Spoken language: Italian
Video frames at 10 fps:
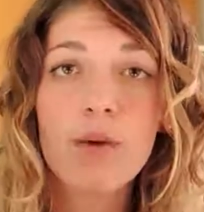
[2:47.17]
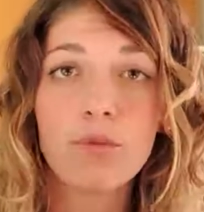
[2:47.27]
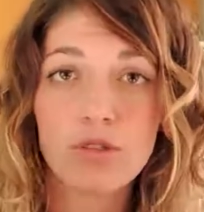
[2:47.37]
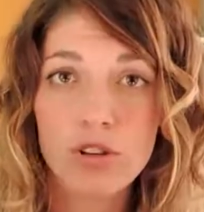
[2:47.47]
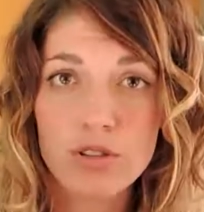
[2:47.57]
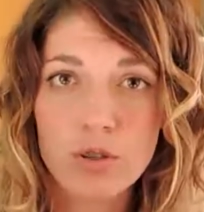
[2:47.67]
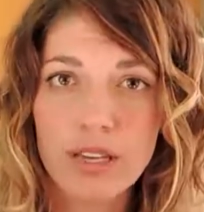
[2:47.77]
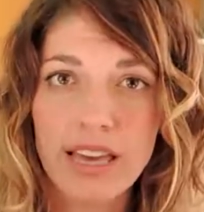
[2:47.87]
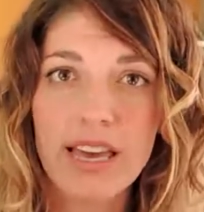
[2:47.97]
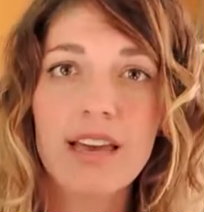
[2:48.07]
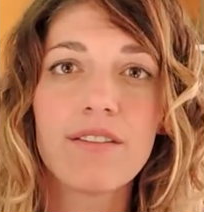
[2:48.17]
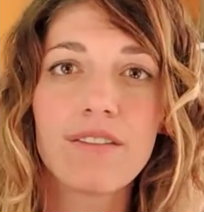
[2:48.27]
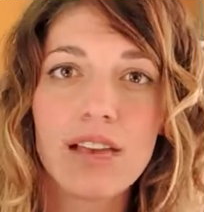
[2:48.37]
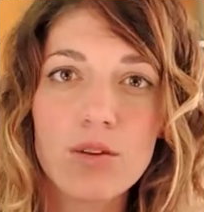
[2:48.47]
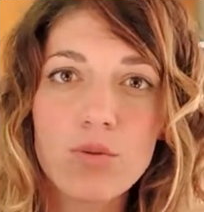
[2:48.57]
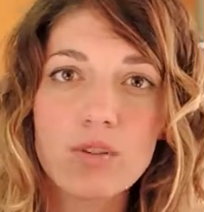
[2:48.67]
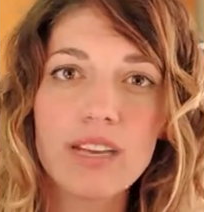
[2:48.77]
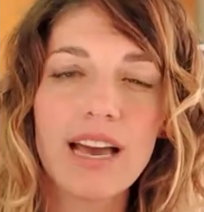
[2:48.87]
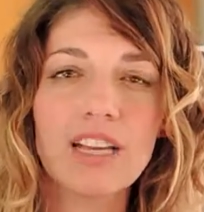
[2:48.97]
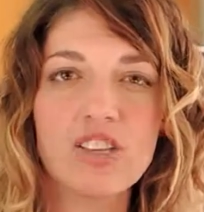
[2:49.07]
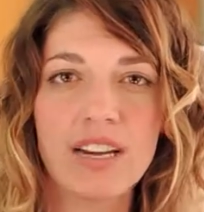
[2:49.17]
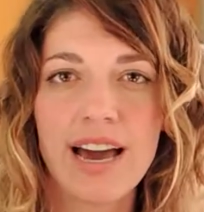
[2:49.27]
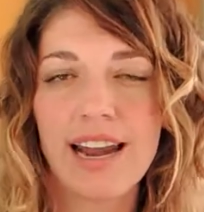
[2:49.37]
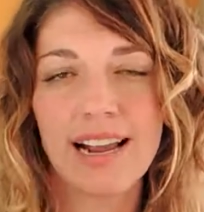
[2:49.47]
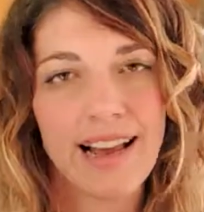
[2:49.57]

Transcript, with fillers: piuttosto che vi aiuti a cercare il